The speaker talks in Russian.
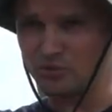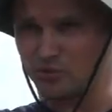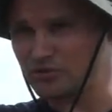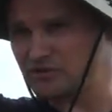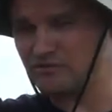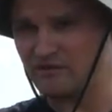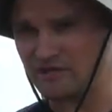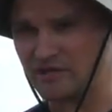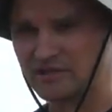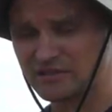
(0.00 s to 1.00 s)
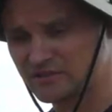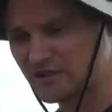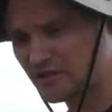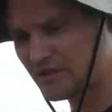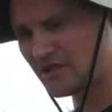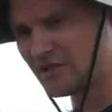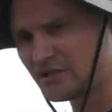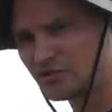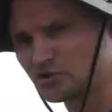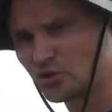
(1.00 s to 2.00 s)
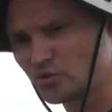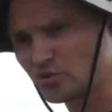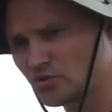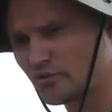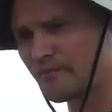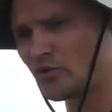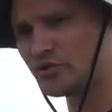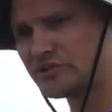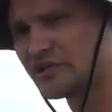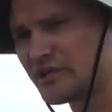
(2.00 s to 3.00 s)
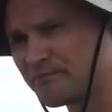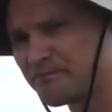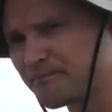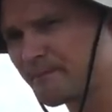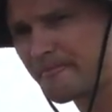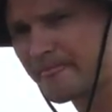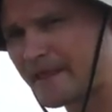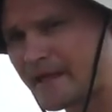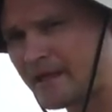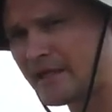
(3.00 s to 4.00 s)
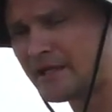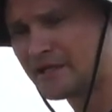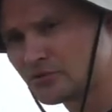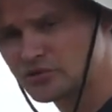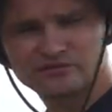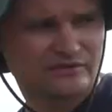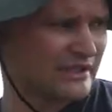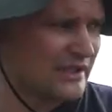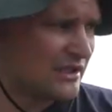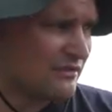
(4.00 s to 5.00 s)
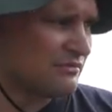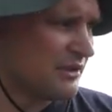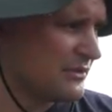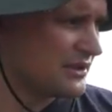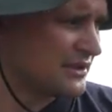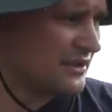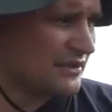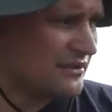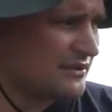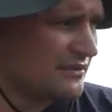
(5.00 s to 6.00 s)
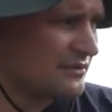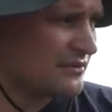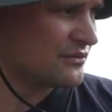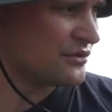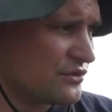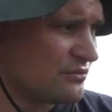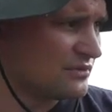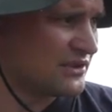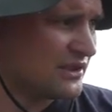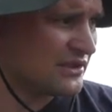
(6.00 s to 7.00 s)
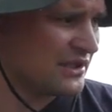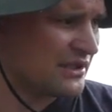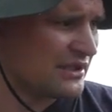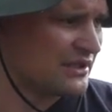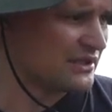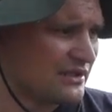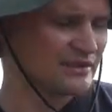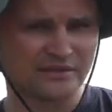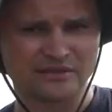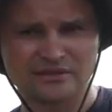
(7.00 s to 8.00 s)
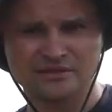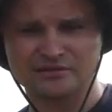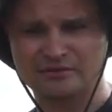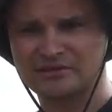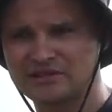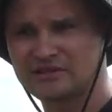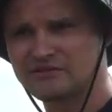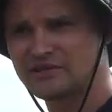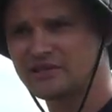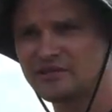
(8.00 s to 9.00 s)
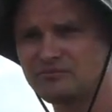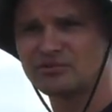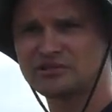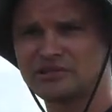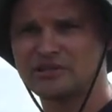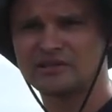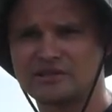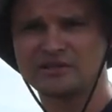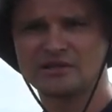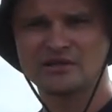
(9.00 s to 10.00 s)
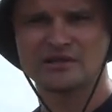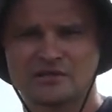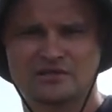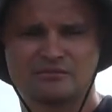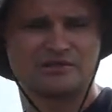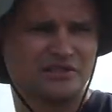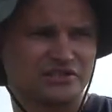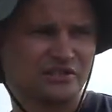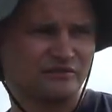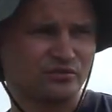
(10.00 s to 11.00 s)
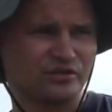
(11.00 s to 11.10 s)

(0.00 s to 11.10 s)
и уходит во враг на сторону озера. То есть вот такие вот моменты. То, что мы здесь э, смонтировали после монтажа